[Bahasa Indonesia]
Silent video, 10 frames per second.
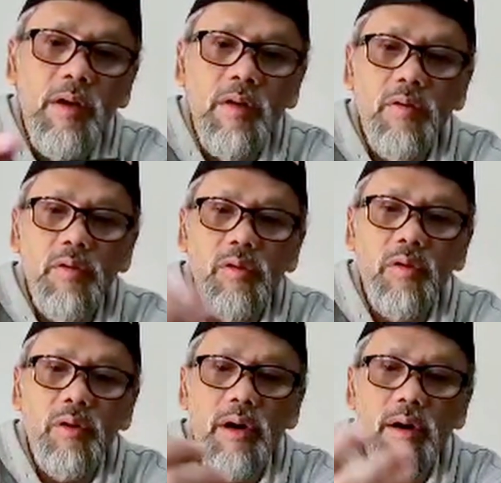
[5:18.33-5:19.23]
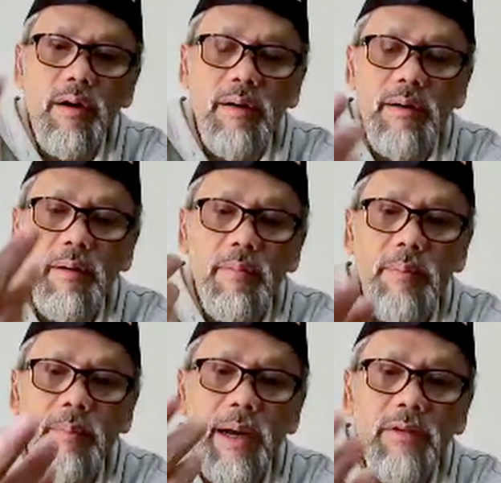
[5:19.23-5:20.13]
untuk uh,
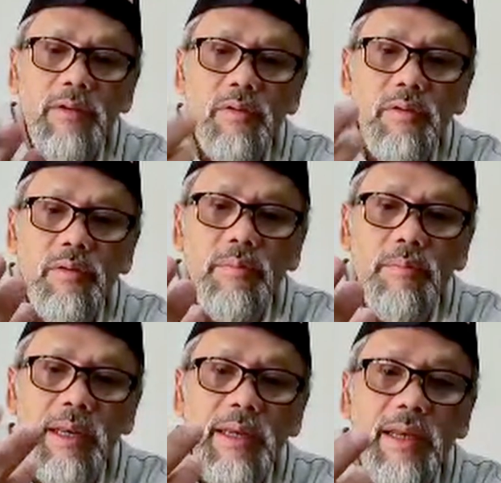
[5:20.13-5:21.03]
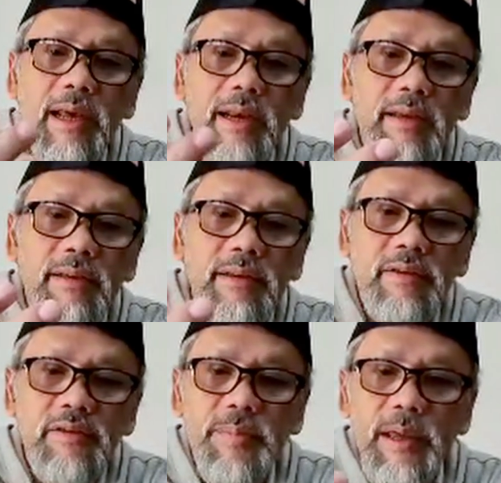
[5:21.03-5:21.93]
membantu mendinginkan ya
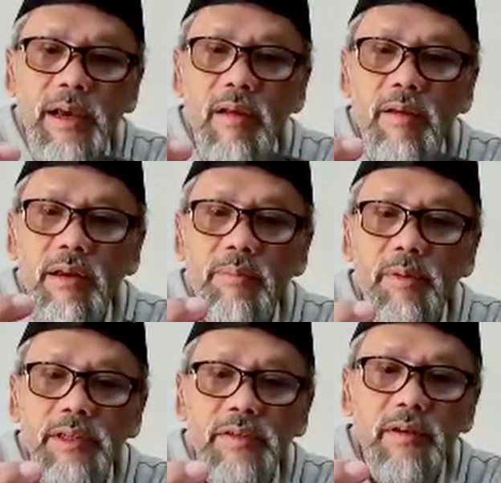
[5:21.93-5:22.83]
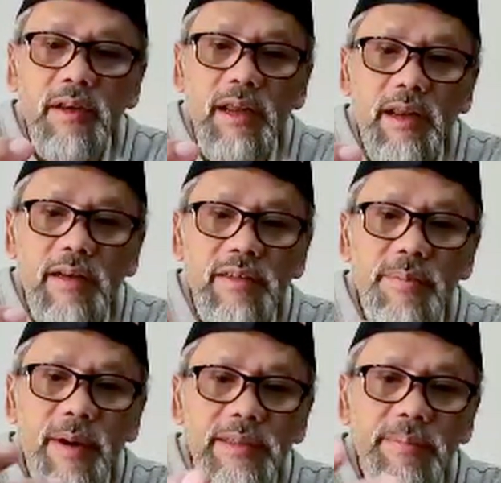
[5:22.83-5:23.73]
supaya kalau ini kan prosesornya ini ada
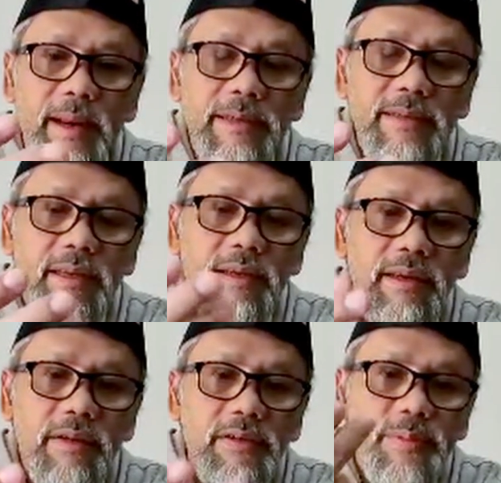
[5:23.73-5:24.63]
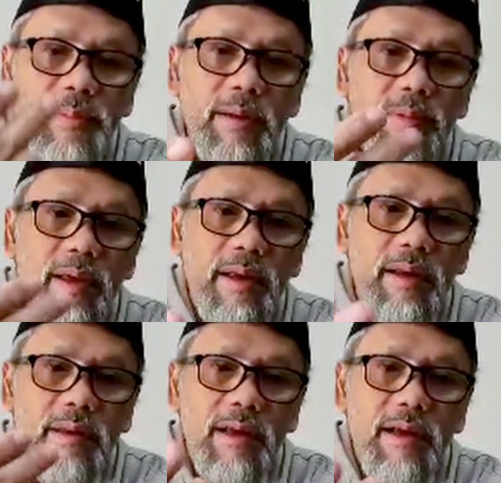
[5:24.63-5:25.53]
disipasi panasnya supaya dia
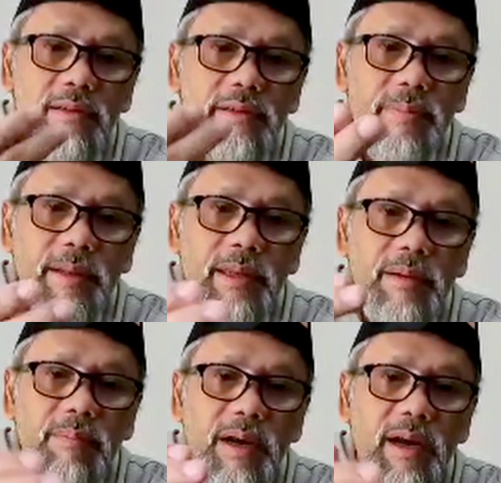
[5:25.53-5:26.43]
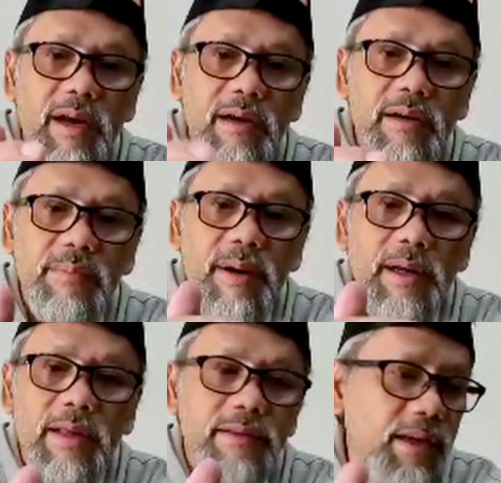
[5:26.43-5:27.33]
dia cepat dingin maka uh,
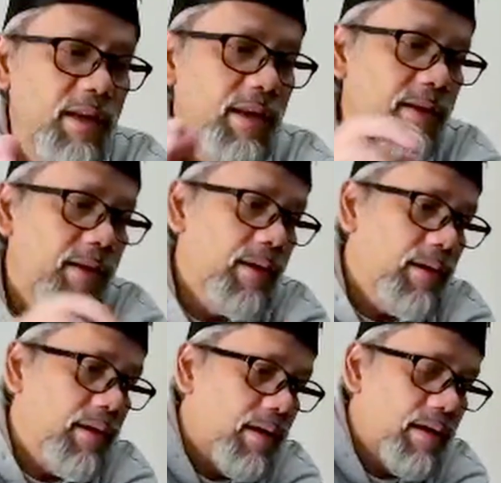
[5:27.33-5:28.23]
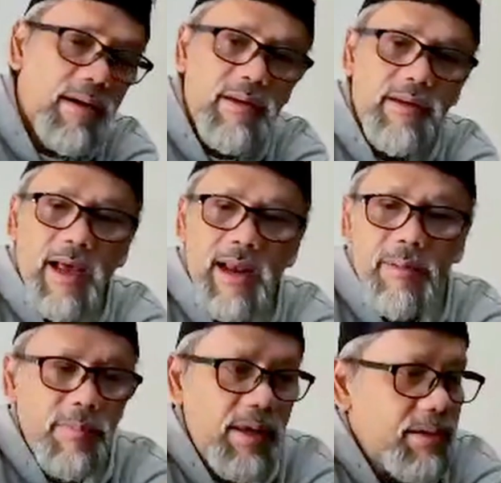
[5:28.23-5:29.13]
pakai di sini. Uh, eh, di
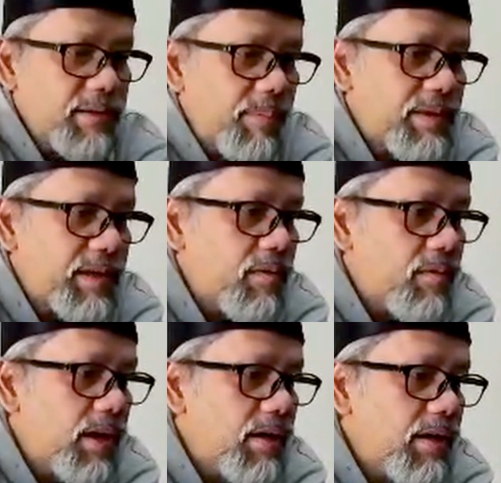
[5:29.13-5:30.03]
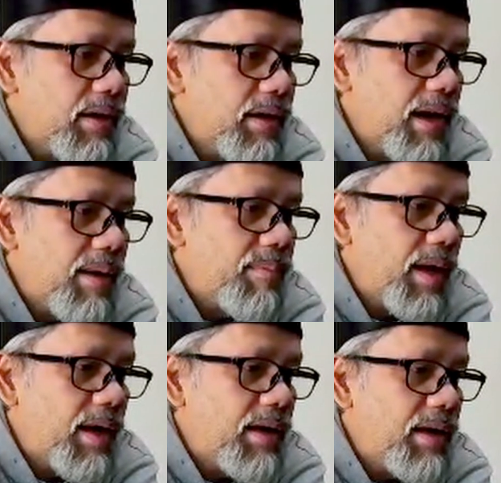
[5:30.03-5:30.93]
dalamnya saya baca dulu ya. Di dalamnya
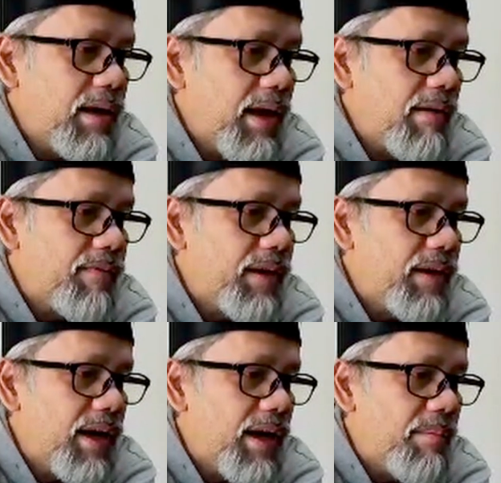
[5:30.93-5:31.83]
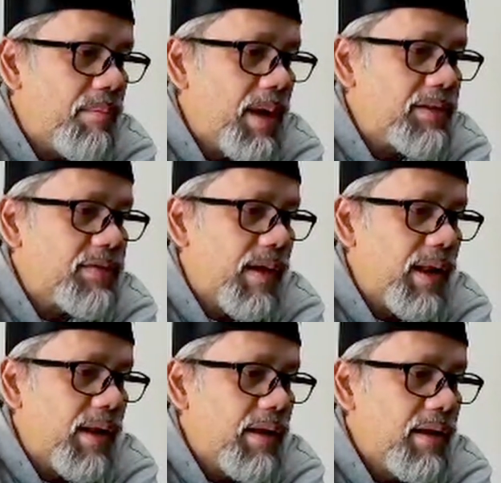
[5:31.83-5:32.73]
ini Nvidia
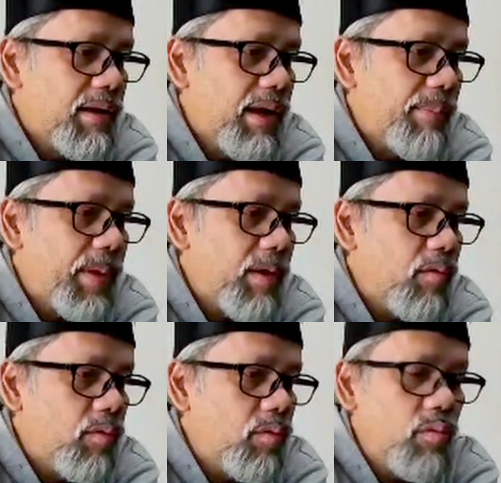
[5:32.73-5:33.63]
Maxwell GPU.